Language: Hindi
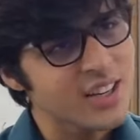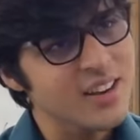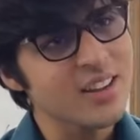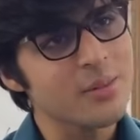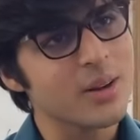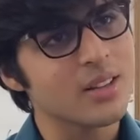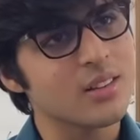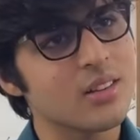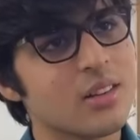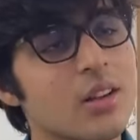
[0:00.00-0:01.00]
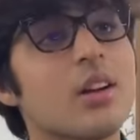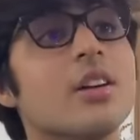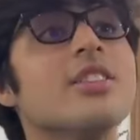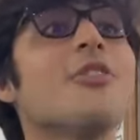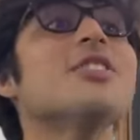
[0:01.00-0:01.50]
खेलने के बाद
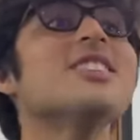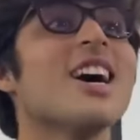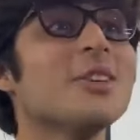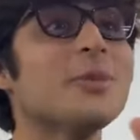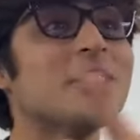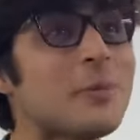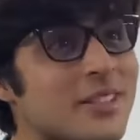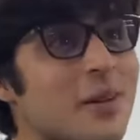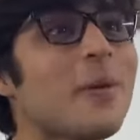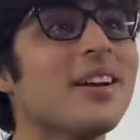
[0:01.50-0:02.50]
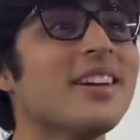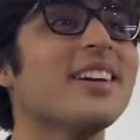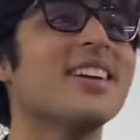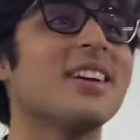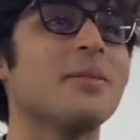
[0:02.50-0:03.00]
या फिर सात बजे पिज़्ज़ा पार्टी
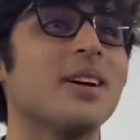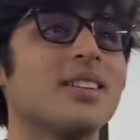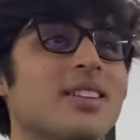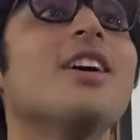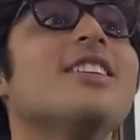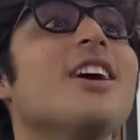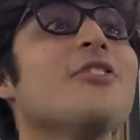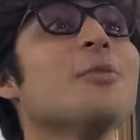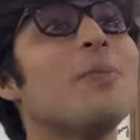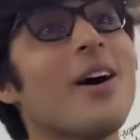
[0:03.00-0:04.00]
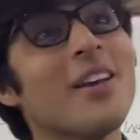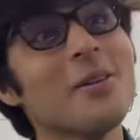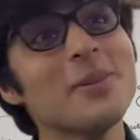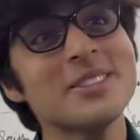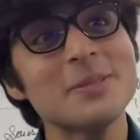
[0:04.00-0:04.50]
करने के बाद या फिर
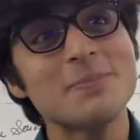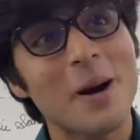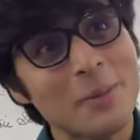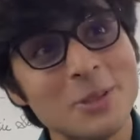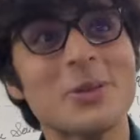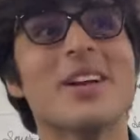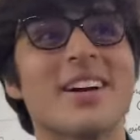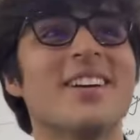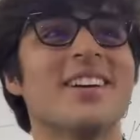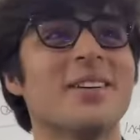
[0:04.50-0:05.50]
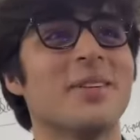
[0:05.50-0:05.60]
बारह बजे बाबू शना करने के